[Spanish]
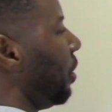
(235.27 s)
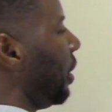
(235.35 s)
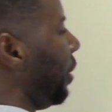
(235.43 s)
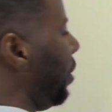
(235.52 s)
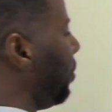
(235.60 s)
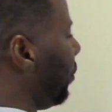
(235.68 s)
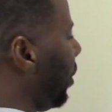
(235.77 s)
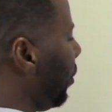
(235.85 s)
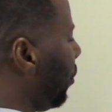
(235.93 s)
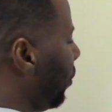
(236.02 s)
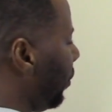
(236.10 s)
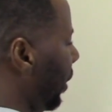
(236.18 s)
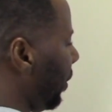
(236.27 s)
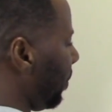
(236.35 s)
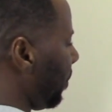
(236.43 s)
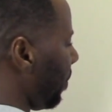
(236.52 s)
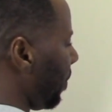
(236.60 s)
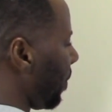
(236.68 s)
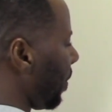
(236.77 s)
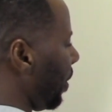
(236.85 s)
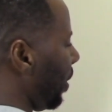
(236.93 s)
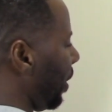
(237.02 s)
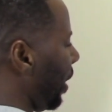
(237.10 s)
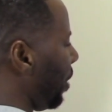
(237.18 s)
Decimos entonces
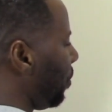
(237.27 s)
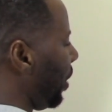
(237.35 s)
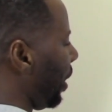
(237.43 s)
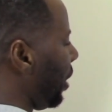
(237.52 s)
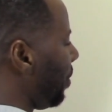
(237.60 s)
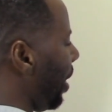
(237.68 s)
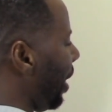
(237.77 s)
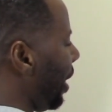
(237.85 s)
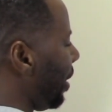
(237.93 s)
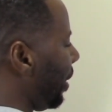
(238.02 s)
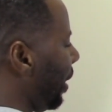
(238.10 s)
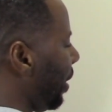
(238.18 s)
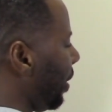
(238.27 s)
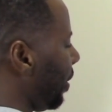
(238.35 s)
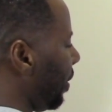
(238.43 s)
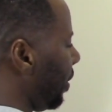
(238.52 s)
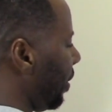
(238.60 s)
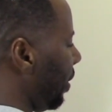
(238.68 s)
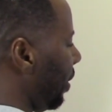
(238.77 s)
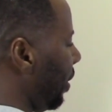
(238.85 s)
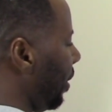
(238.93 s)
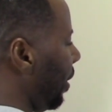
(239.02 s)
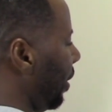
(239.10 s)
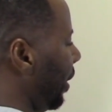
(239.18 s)
que un equivalente
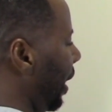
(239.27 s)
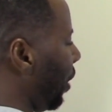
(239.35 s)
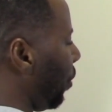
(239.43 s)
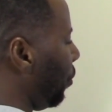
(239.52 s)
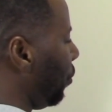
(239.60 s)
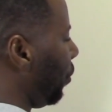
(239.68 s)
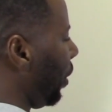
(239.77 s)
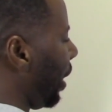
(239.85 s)
de cloruro